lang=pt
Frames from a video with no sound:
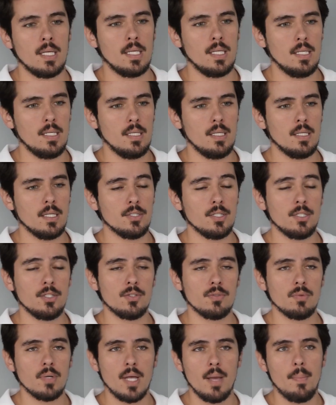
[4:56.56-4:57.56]
E a
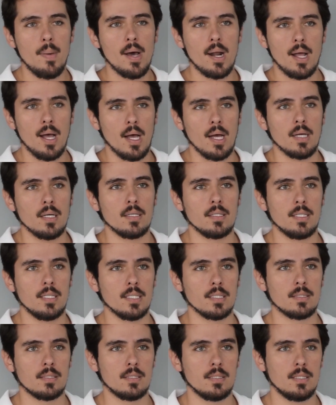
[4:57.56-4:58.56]
gente não quer parar.
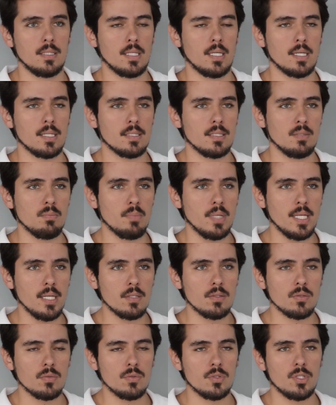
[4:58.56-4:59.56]
Esse
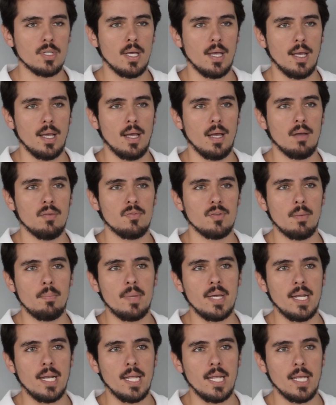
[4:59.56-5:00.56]
crescimento do GF é
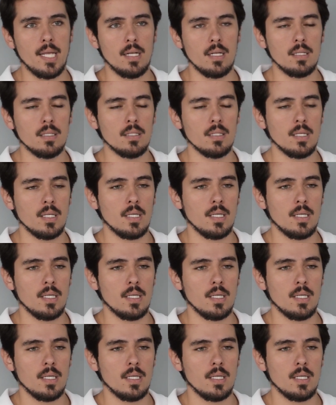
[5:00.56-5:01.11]
perene,